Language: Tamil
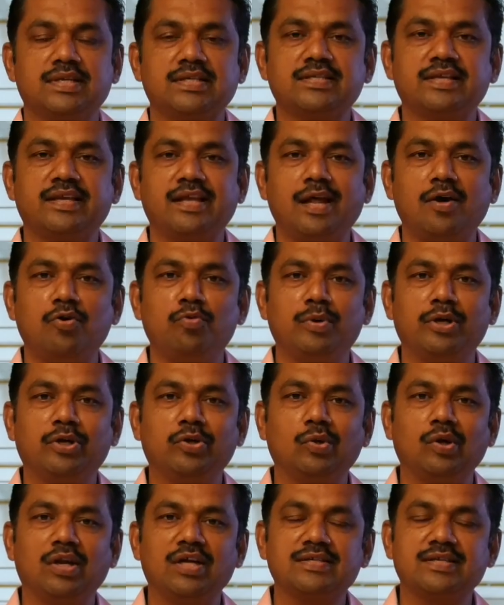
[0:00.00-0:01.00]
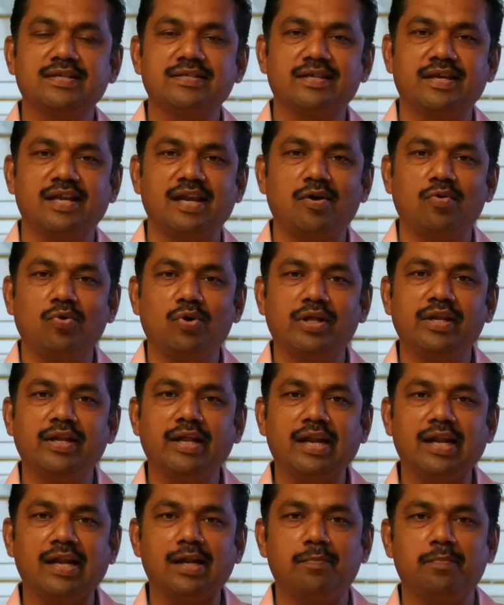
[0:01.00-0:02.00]
சசிகலாவை மட்டும் இல்ல சசிகலாவோட
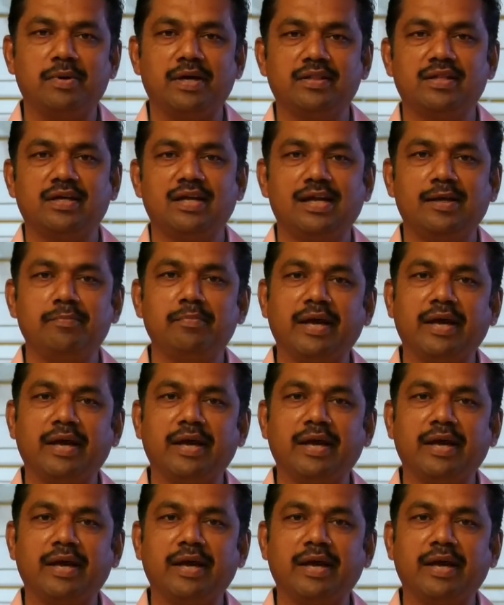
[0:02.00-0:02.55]
நிழலை பார்த்தாலே